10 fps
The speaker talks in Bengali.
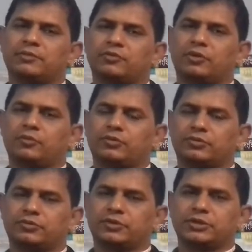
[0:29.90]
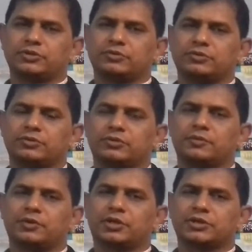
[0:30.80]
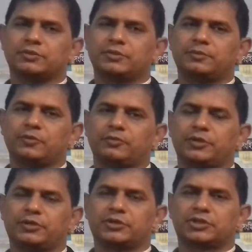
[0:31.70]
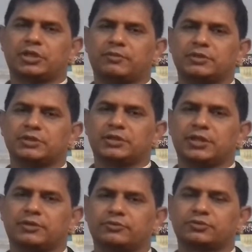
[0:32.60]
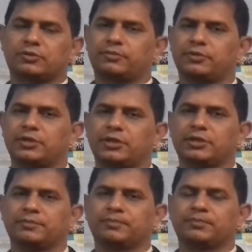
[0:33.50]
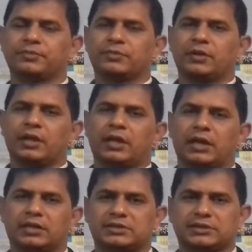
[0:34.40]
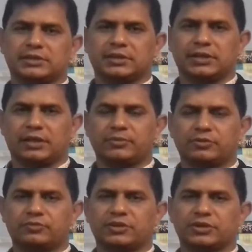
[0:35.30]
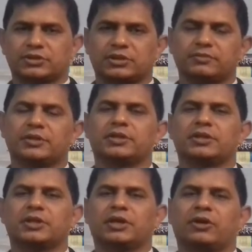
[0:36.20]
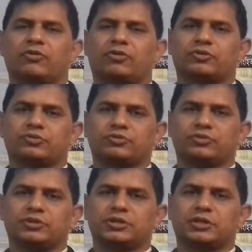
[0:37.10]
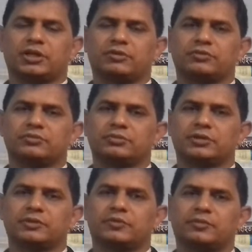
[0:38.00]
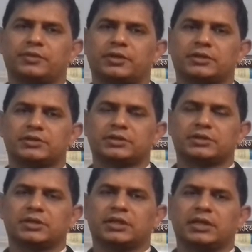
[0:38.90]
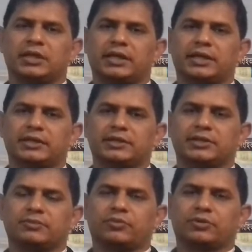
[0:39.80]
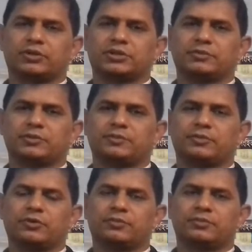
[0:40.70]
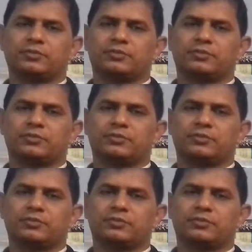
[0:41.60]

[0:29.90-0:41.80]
এবং অবগত হয়েছ ফরাসি বিপ্লবের সামাজিক কারণ সম্পর্কে আজকে আমি তোমাদের সামনে অর্থনৈতিক কারণ এবং ফ্রান্সের এই ফরাসি বিপ্লব